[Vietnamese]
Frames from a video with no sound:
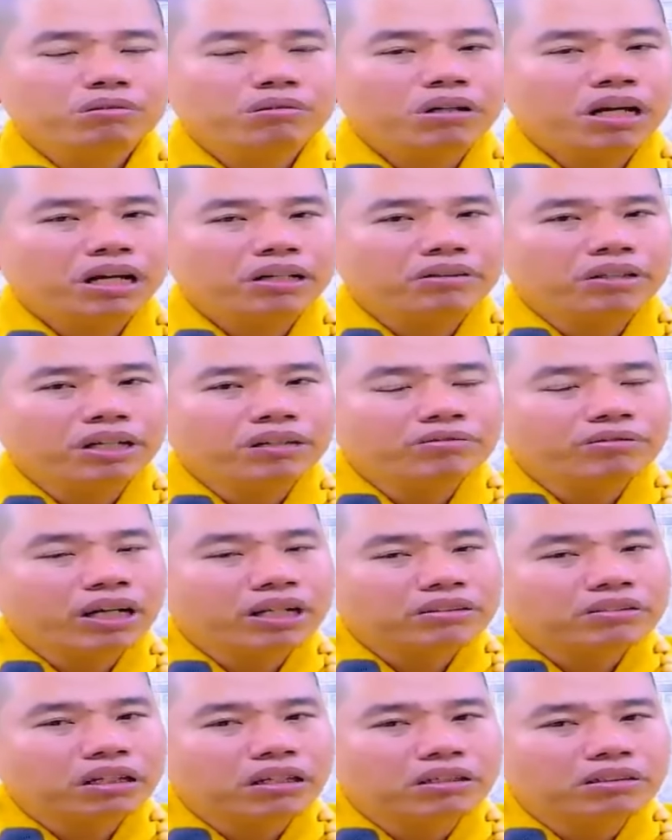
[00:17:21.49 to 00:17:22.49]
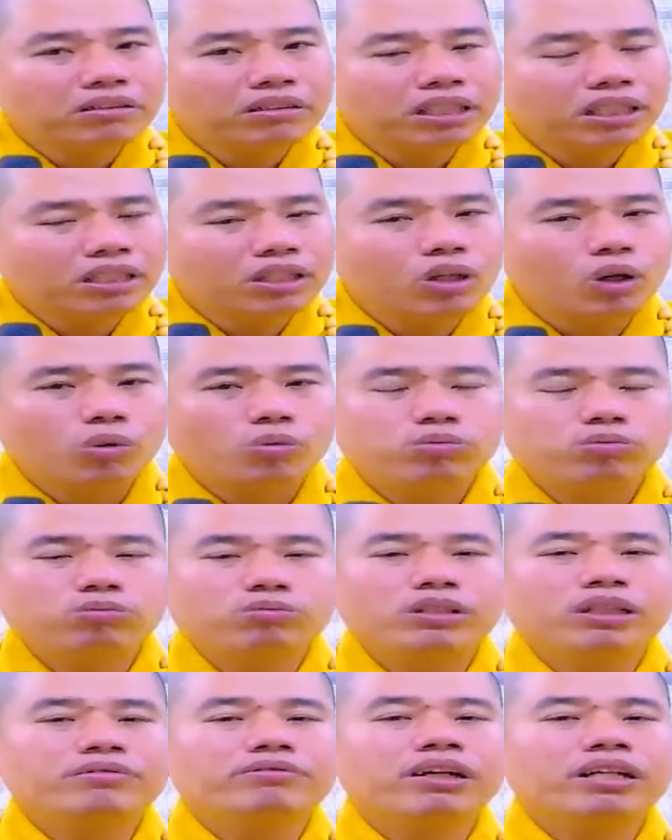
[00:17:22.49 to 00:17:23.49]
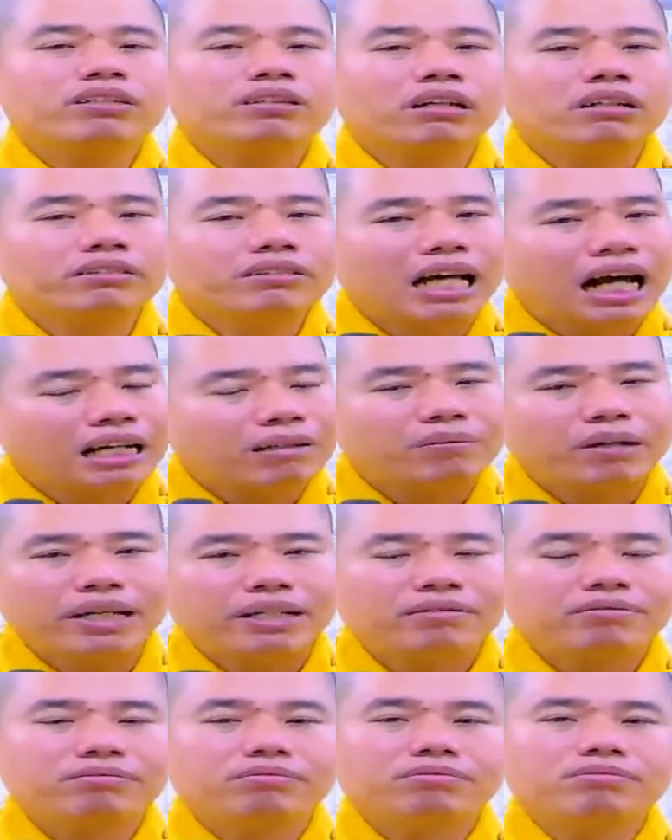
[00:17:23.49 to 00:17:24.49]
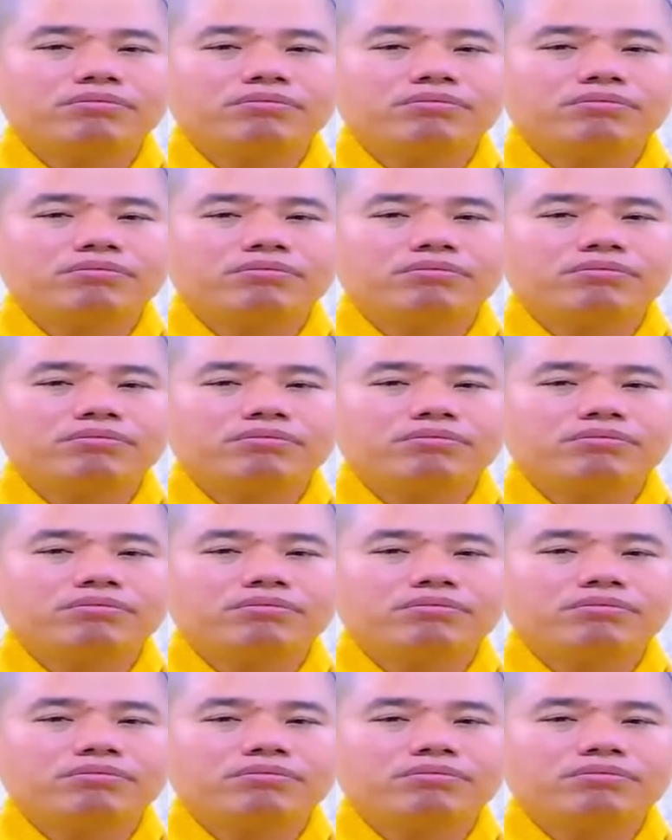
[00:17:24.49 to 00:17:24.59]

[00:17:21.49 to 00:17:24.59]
là những văn tự chích lục những văn tự đặc biệt